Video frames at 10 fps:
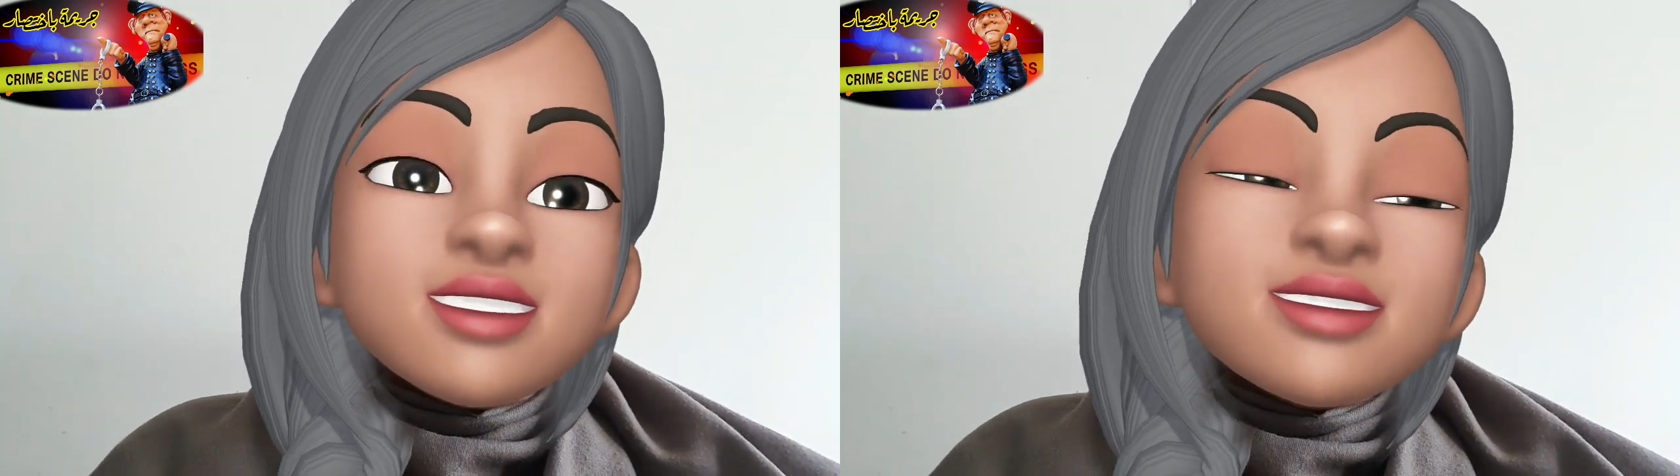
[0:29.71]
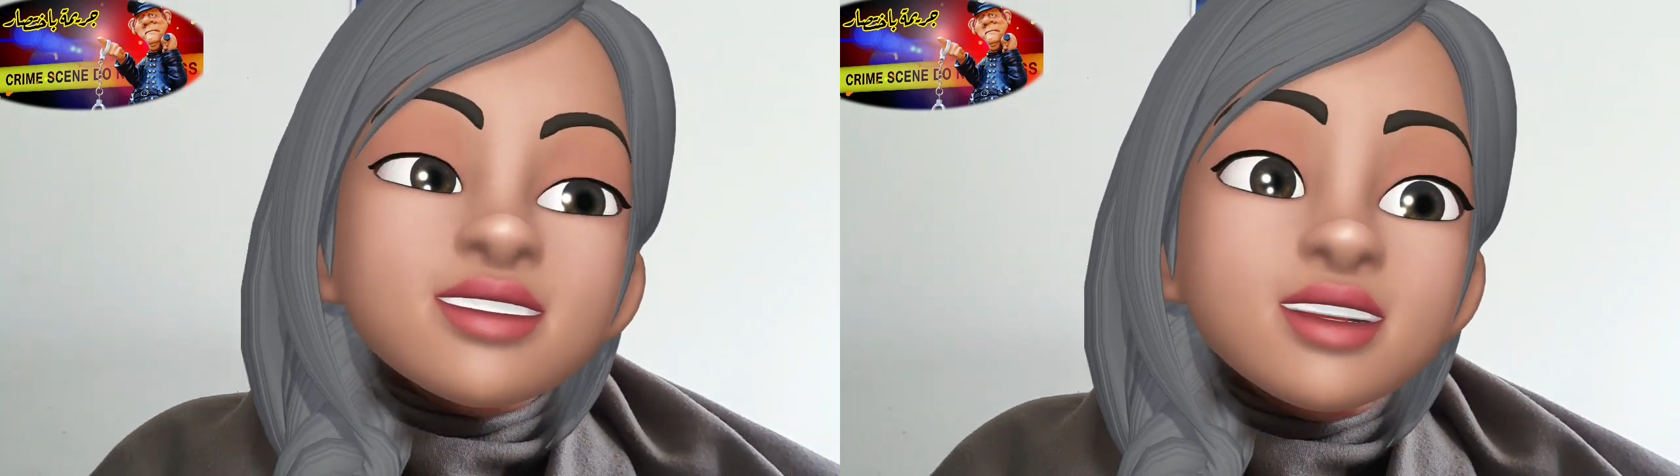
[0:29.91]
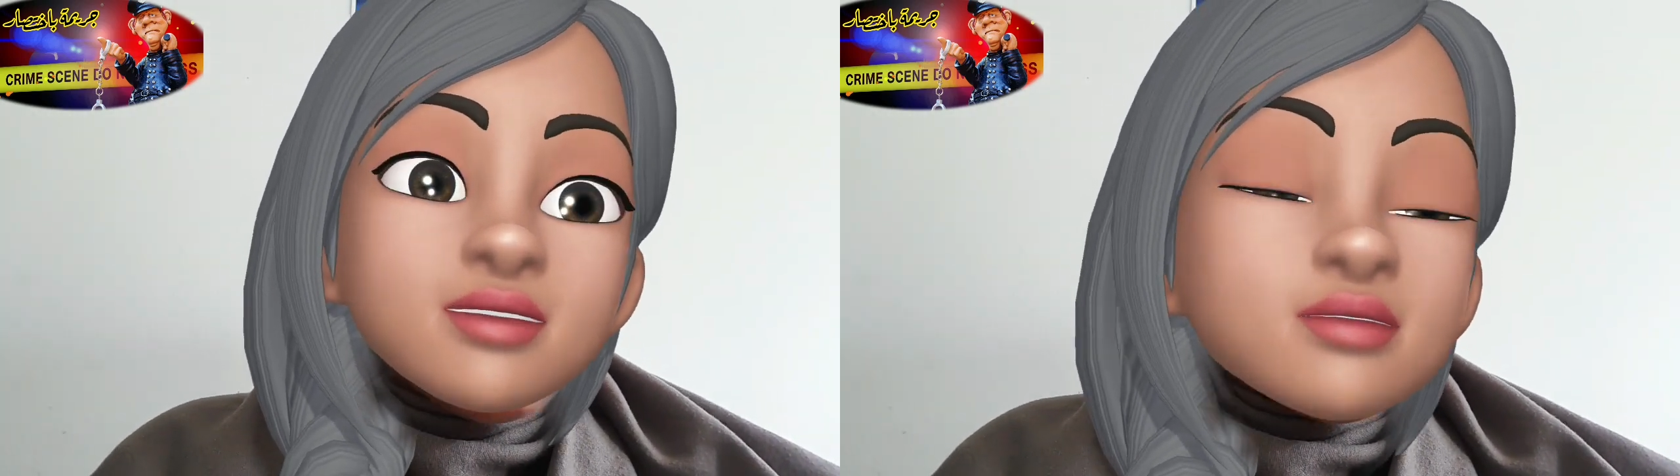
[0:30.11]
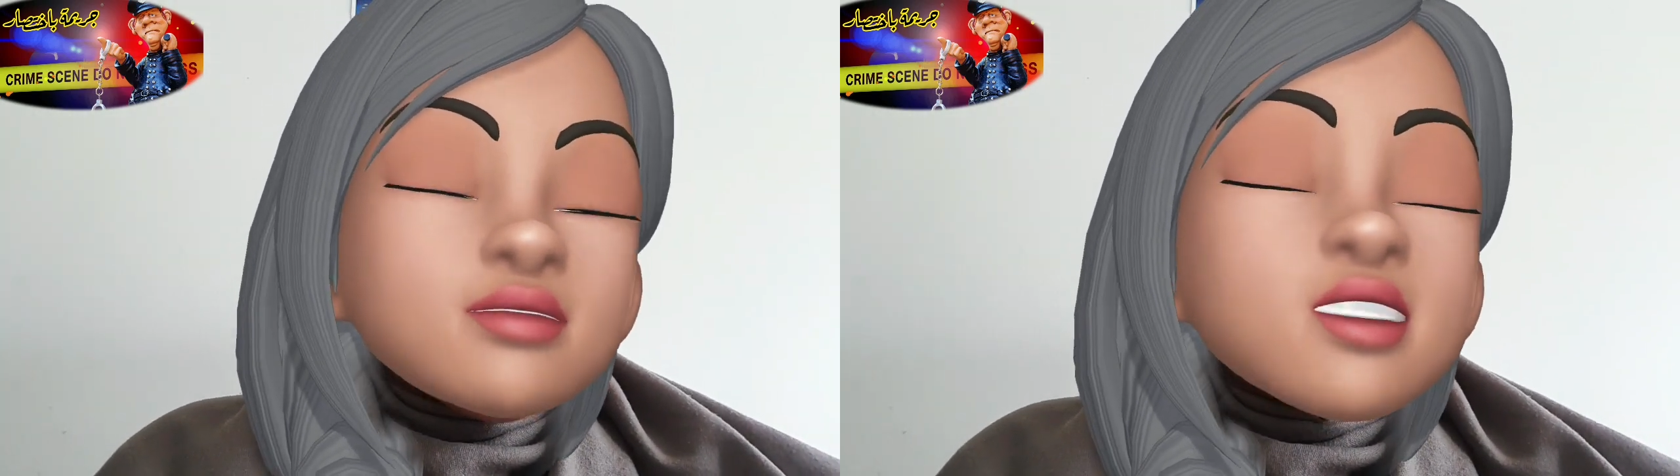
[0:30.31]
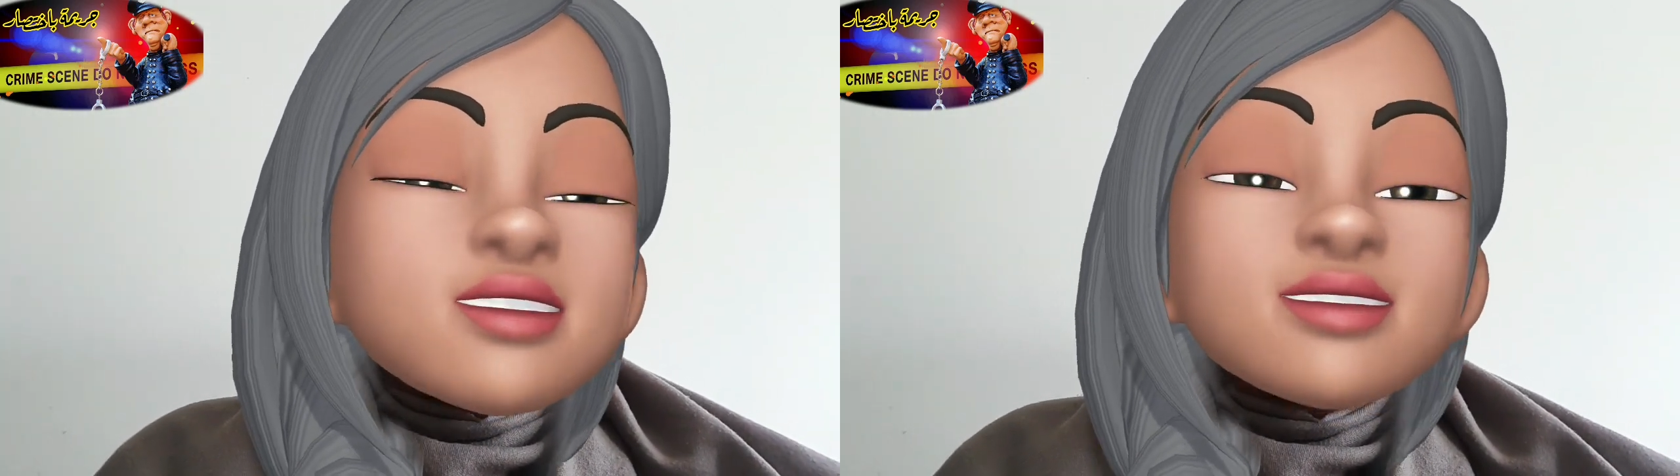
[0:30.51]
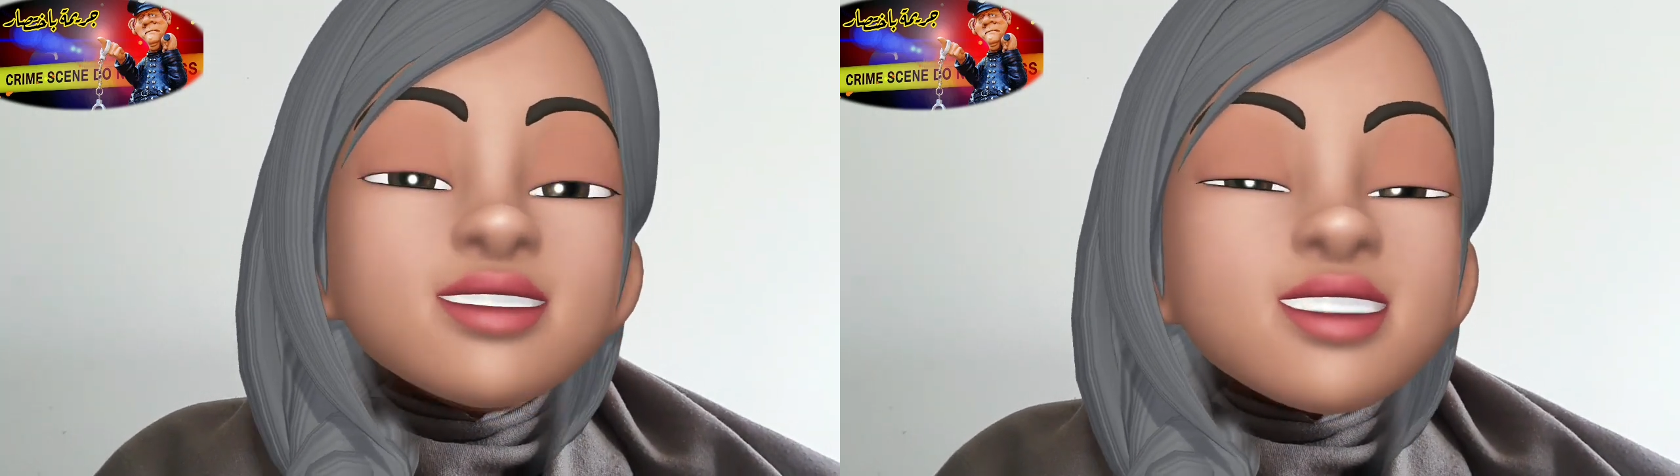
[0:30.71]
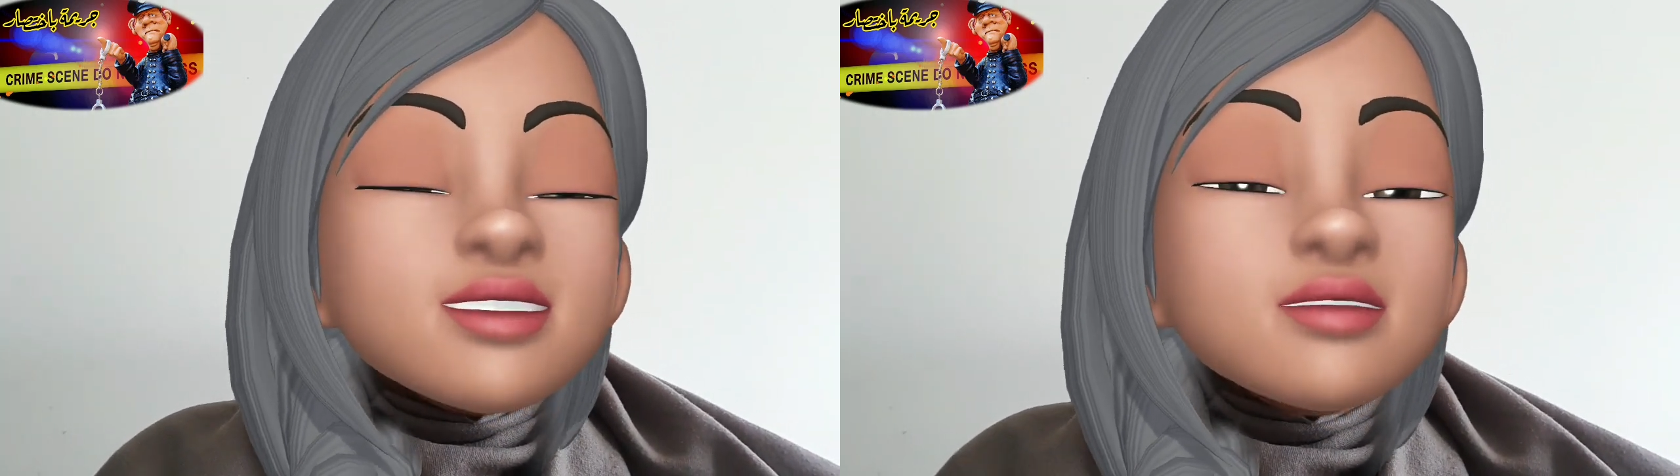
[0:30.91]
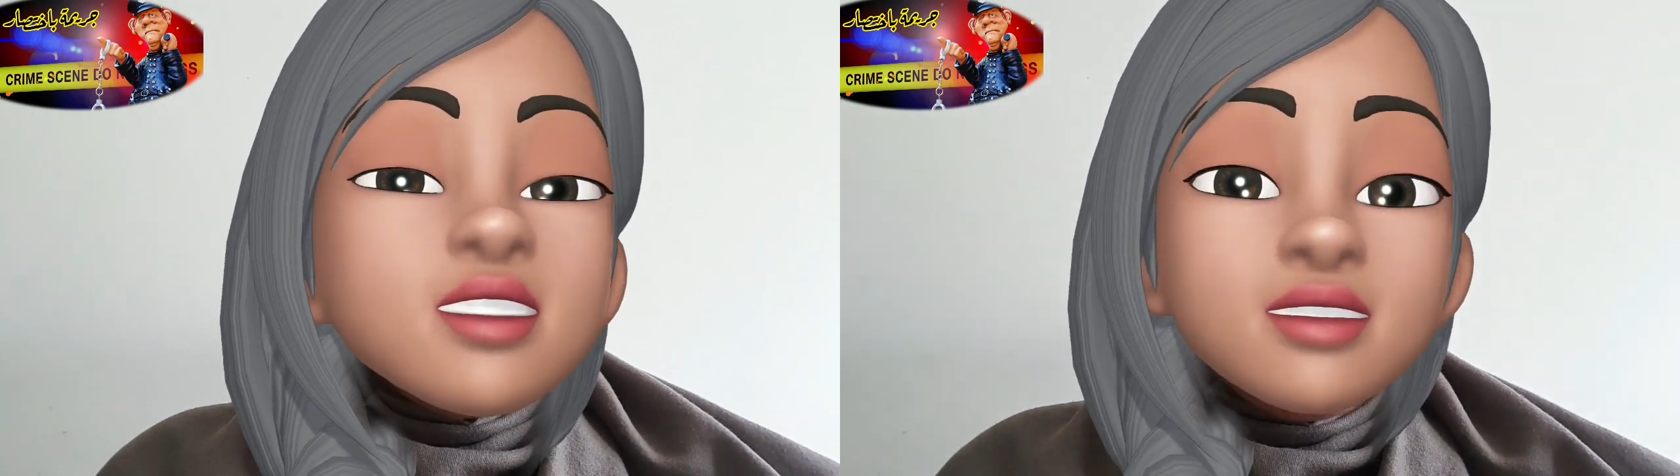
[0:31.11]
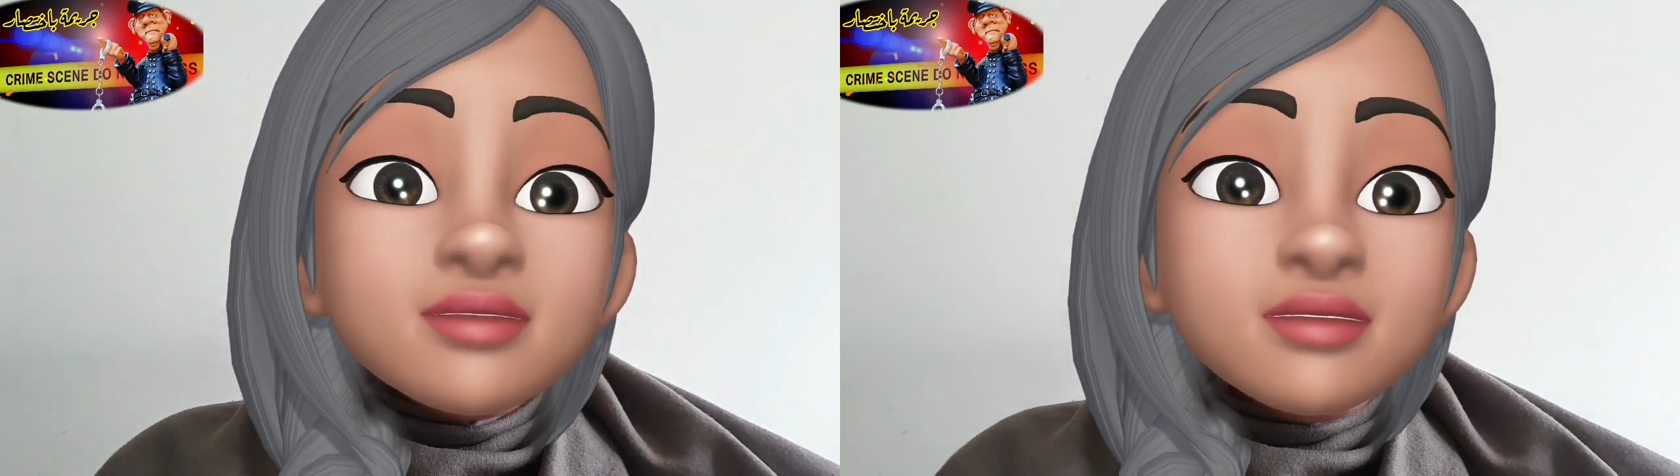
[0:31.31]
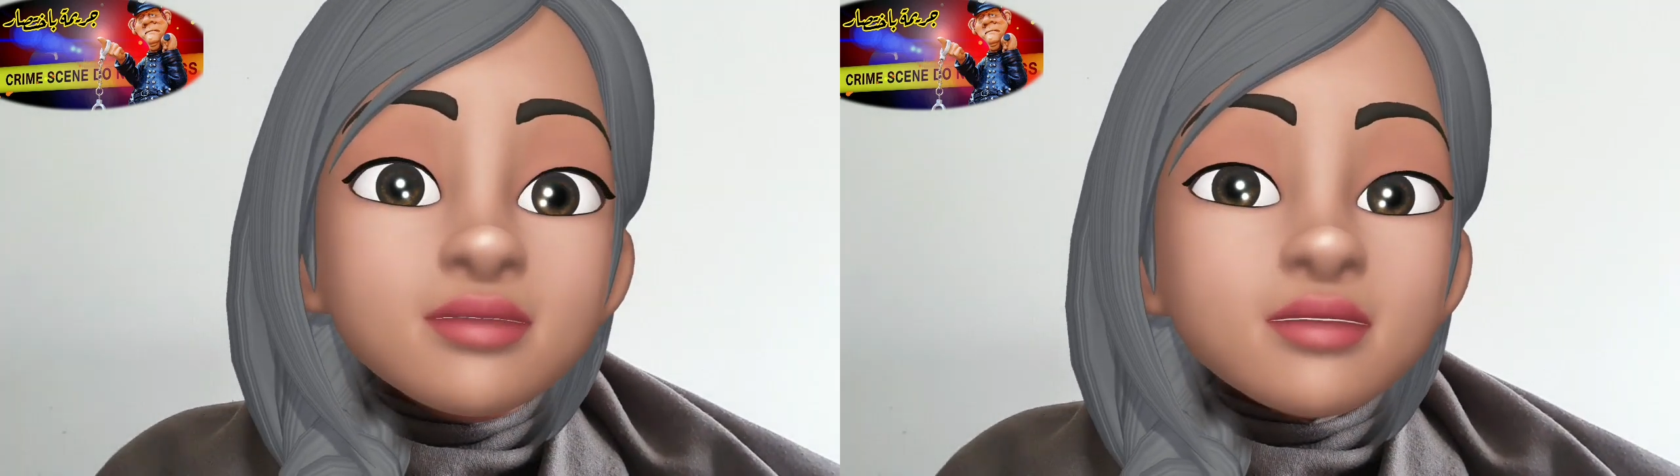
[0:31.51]
جريمه محدده خليوها ليا
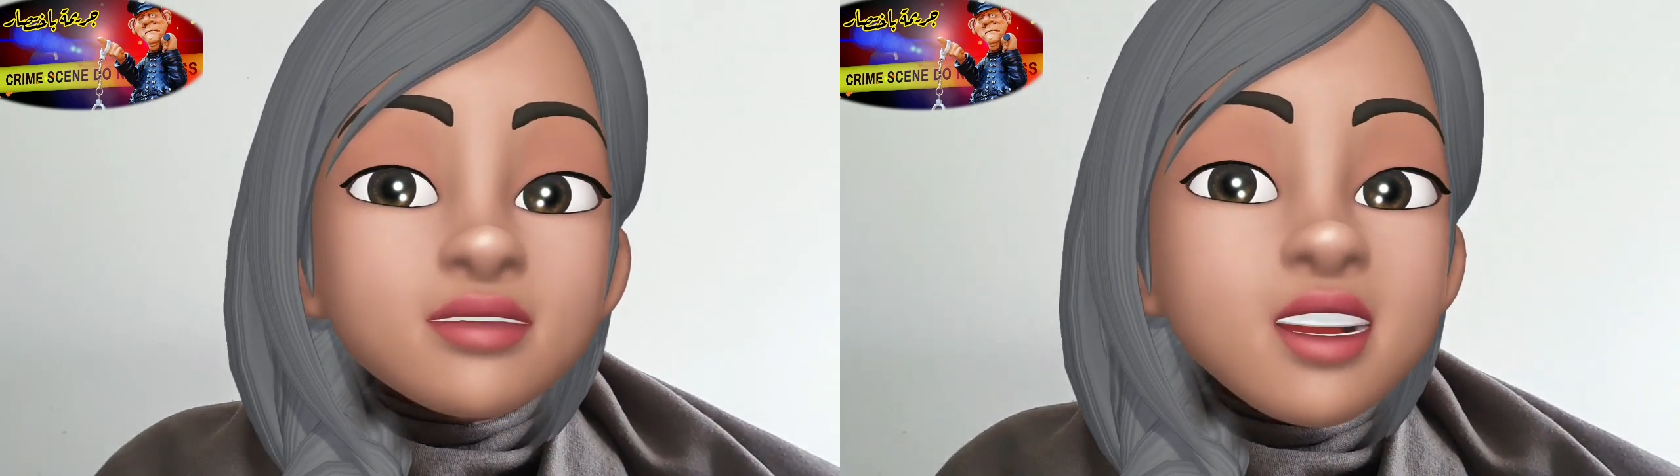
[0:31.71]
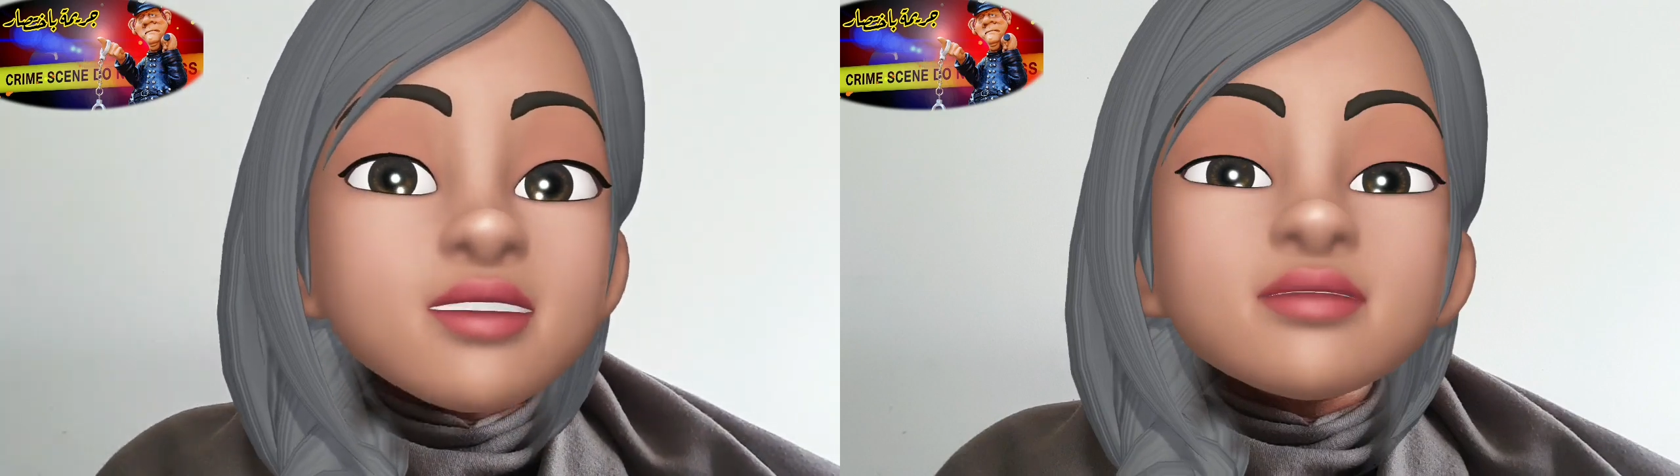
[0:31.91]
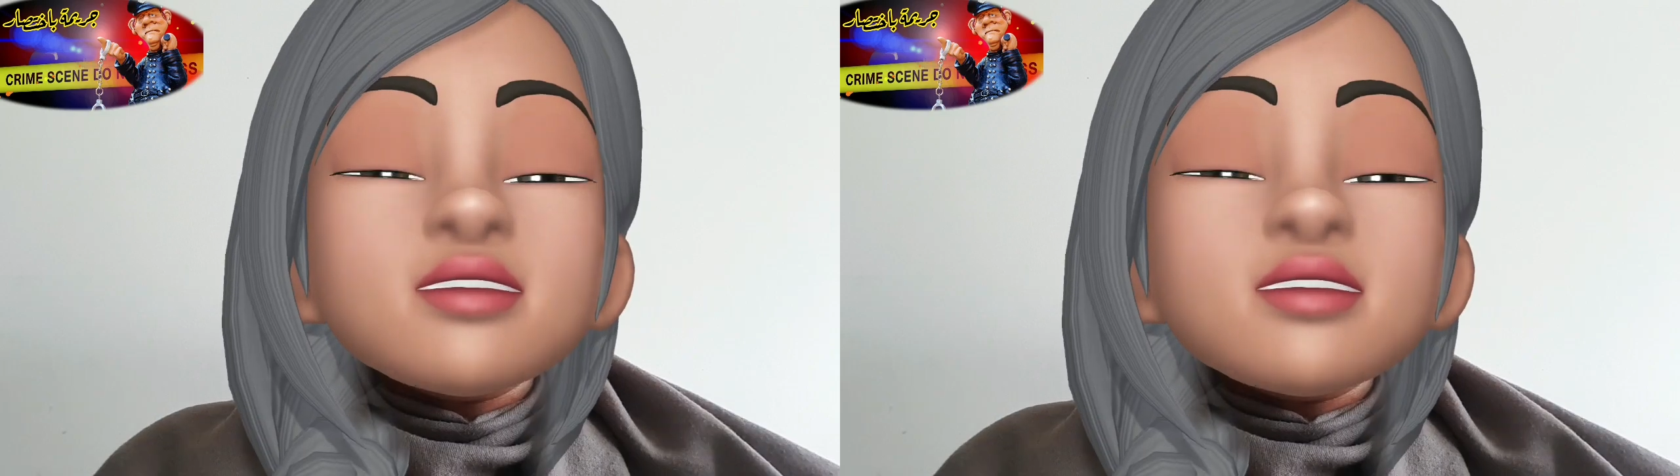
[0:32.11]
في كومونتير